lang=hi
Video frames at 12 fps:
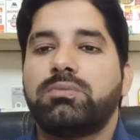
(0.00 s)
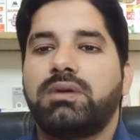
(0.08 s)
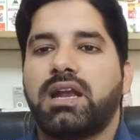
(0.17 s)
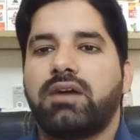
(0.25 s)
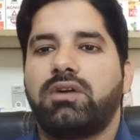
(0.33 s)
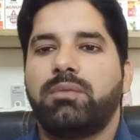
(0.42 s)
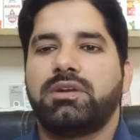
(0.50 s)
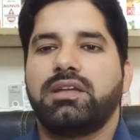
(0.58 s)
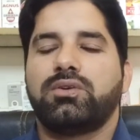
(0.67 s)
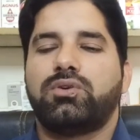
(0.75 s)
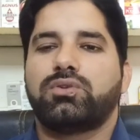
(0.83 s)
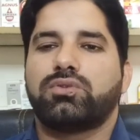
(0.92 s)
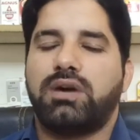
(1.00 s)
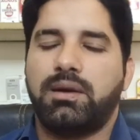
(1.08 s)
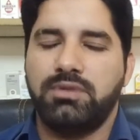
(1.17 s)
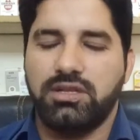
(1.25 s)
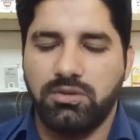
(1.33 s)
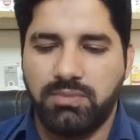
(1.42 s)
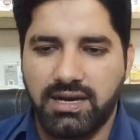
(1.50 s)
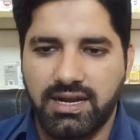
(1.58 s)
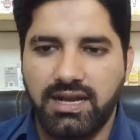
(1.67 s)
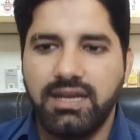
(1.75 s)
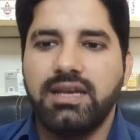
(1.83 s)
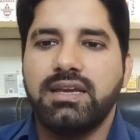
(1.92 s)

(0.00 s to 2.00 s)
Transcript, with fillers: दोबारा वॉमिटिंग हो तो आप ये दोबारा